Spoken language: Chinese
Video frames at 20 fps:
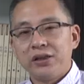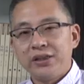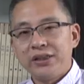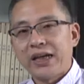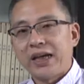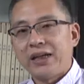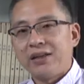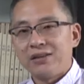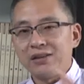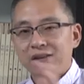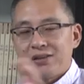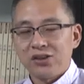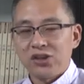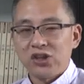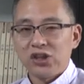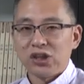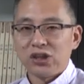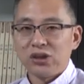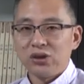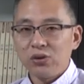下一次
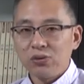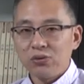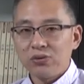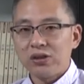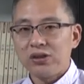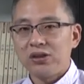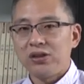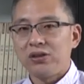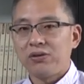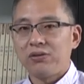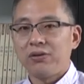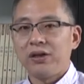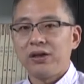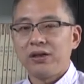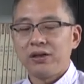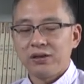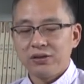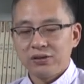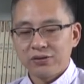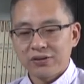行动的机
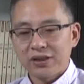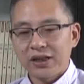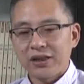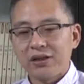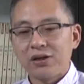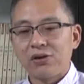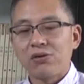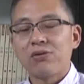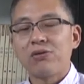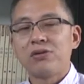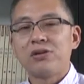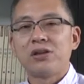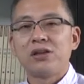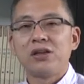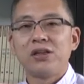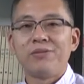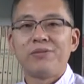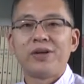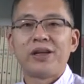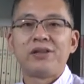会，就在这个过
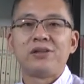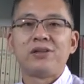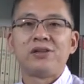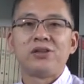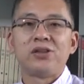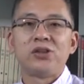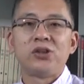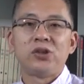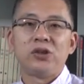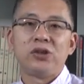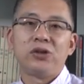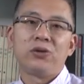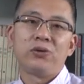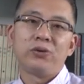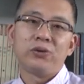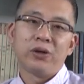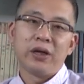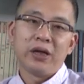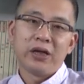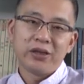程里面是
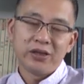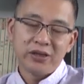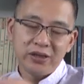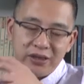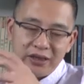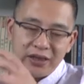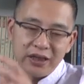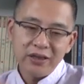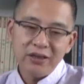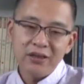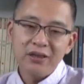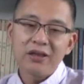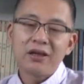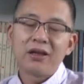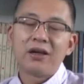有新